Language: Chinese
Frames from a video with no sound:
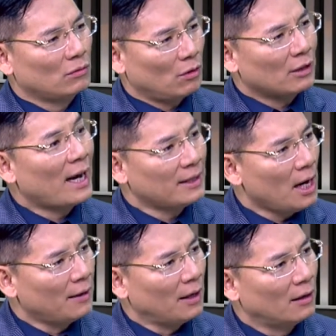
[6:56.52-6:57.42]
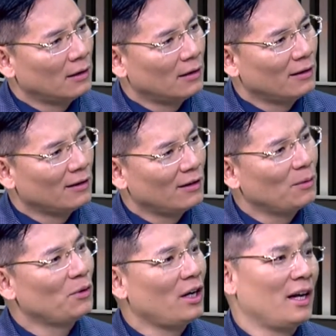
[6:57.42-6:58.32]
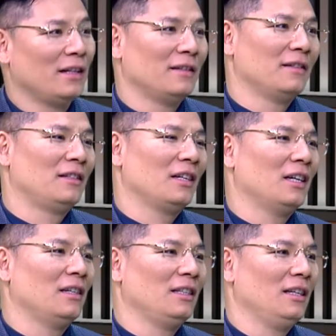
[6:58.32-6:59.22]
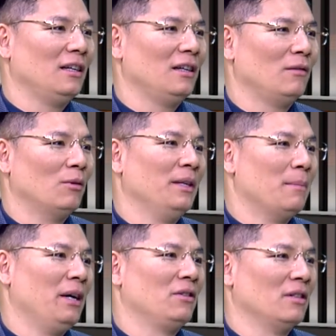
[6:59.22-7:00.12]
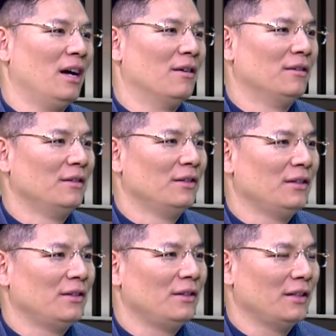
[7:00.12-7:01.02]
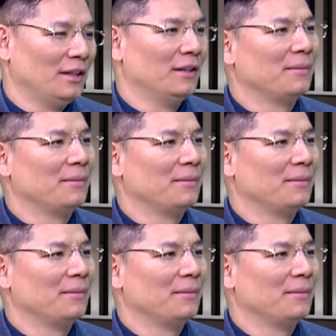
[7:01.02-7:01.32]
都拆散了？对不对？这个我们也没有资料。嗯嗯。